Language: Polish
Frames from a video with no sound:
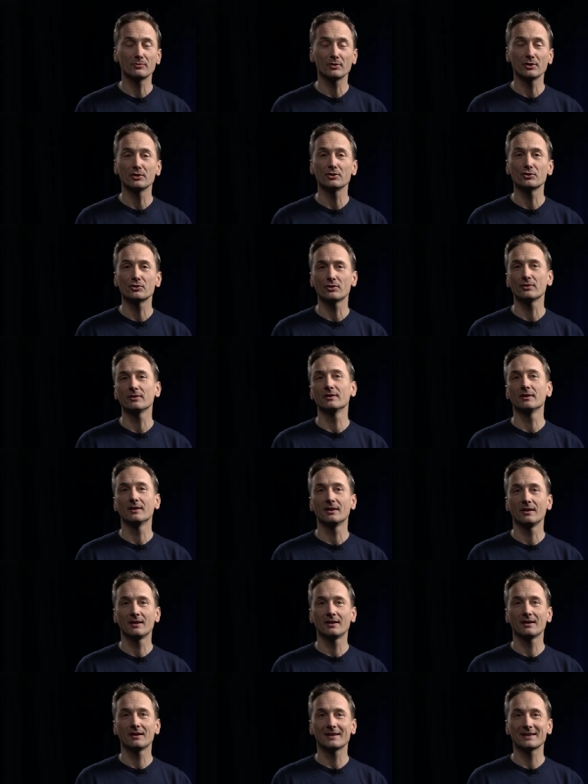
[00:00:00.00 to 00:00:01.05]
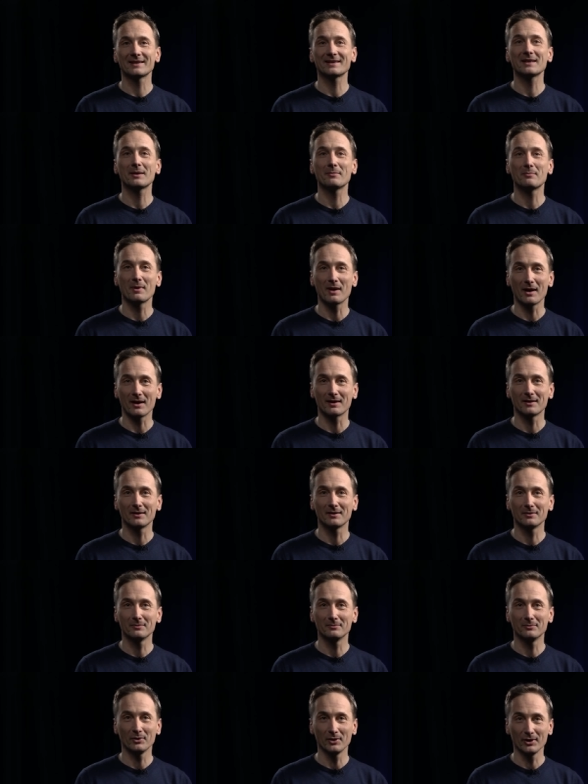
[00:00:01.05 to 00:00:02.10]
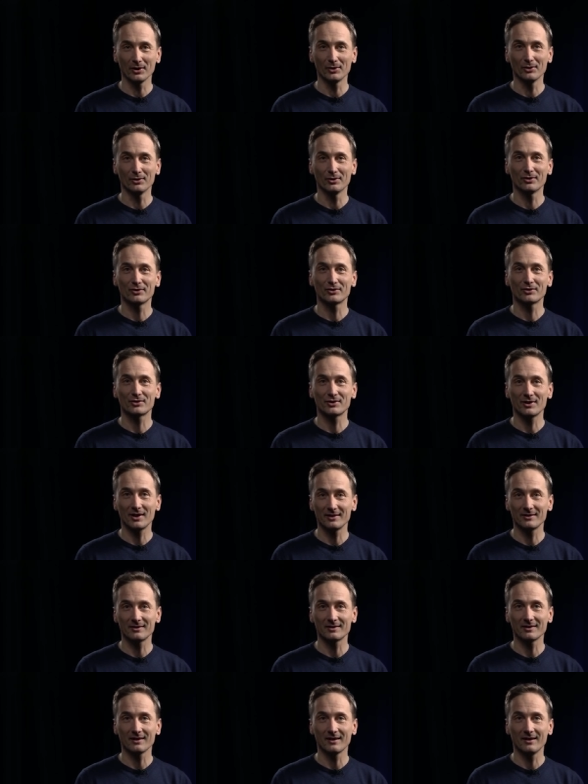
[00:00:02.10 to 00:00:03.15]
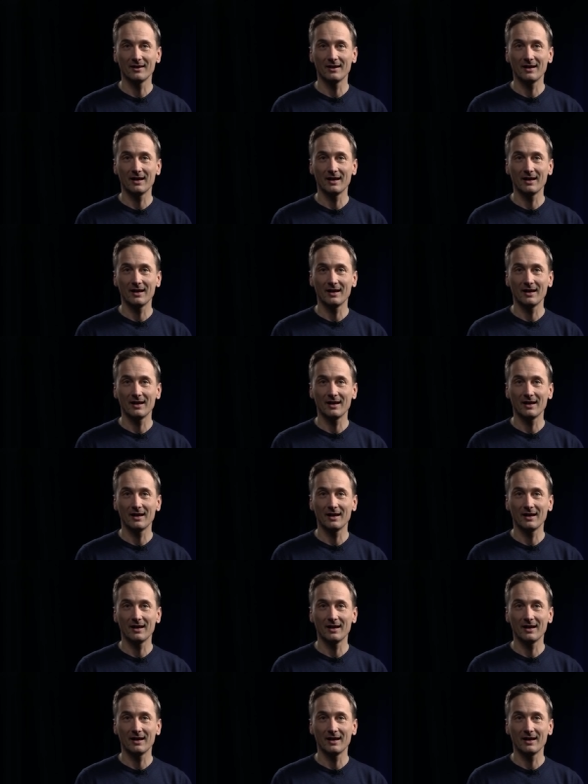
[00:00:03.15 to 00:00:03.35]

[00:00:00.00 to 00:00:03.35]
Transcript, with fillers: mojej żony za brak mojego szczęścia,